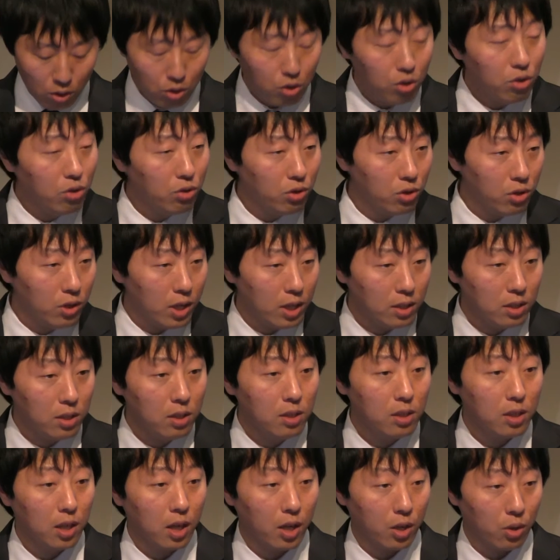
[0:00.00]
優秀な
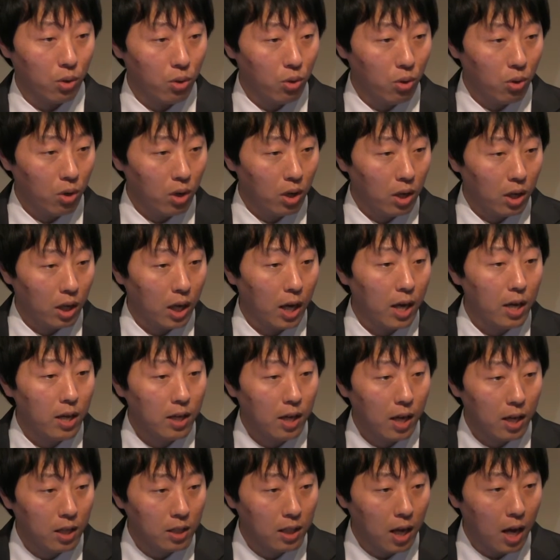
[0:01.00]
人材を海
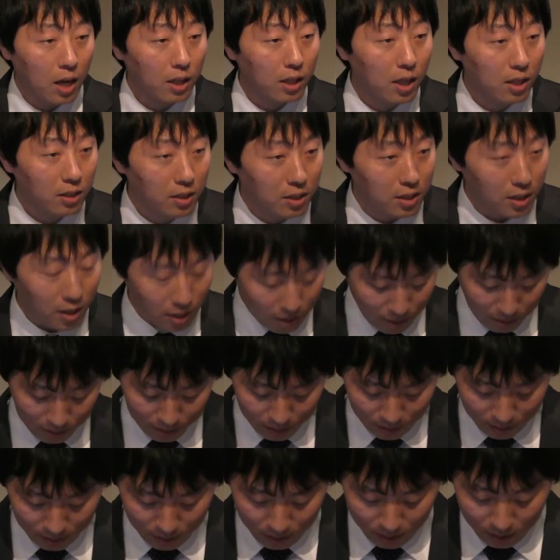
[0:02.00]
外に派遣し、
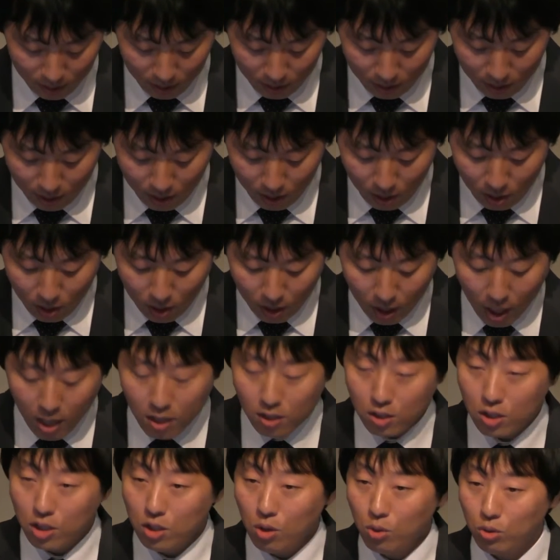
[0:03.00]

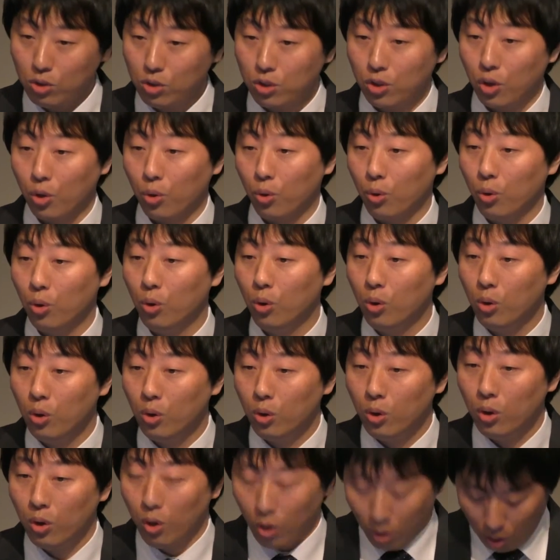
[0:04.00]
現地の事業
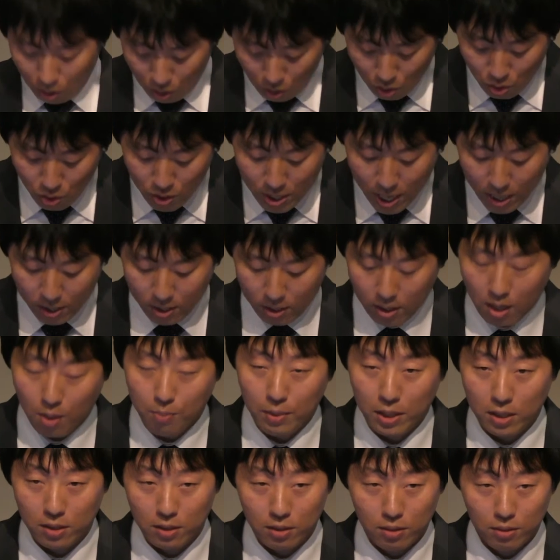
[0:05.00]
を運営してい
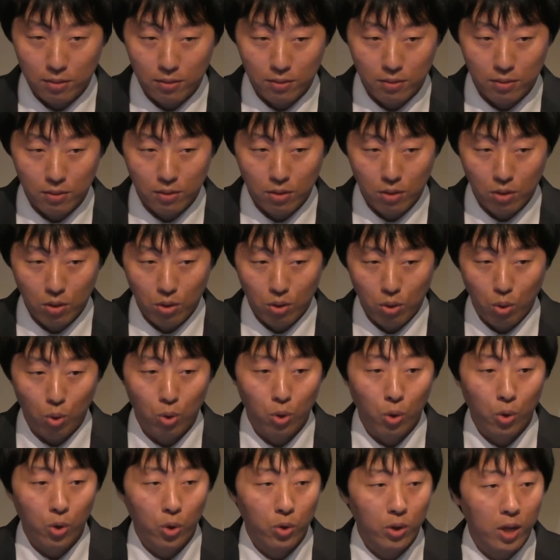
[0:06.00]
ます。こ
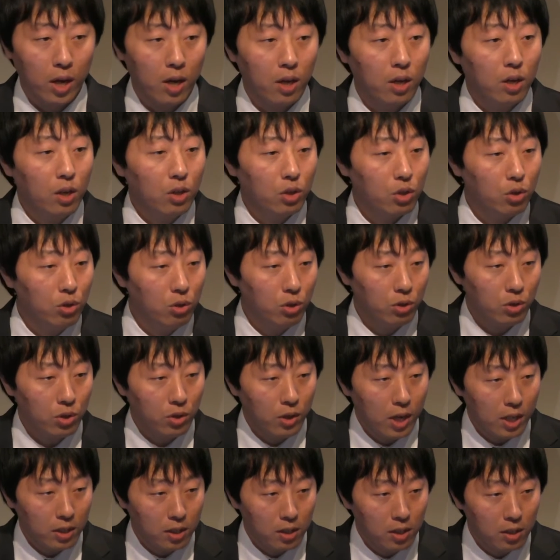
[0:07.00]
のような優秀
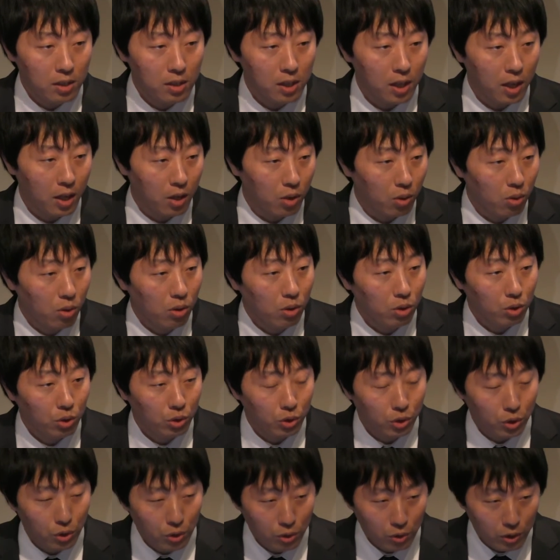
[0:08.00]
な人材を
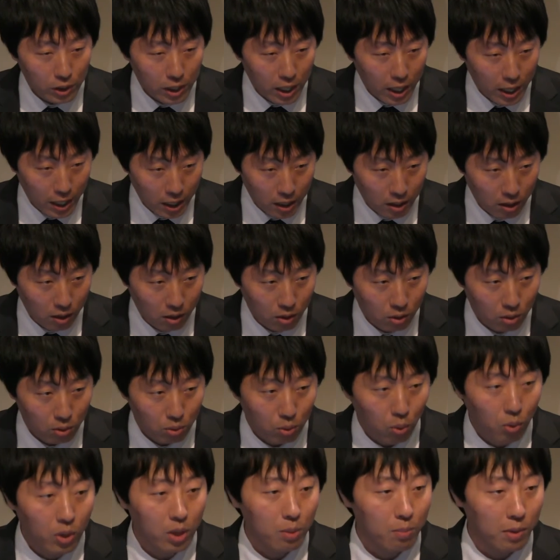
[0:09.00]
駐在員
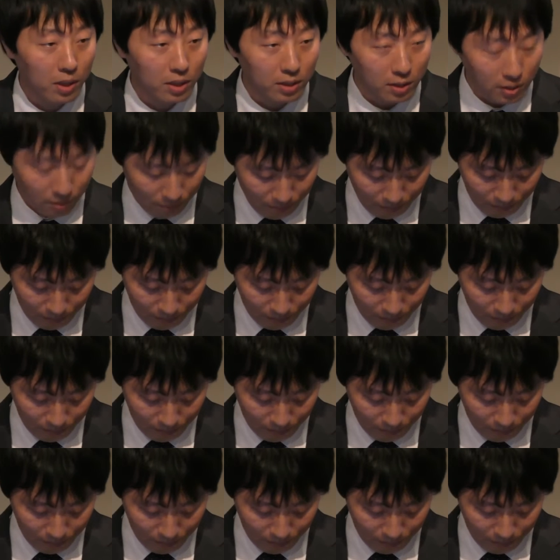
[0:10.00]
と言います。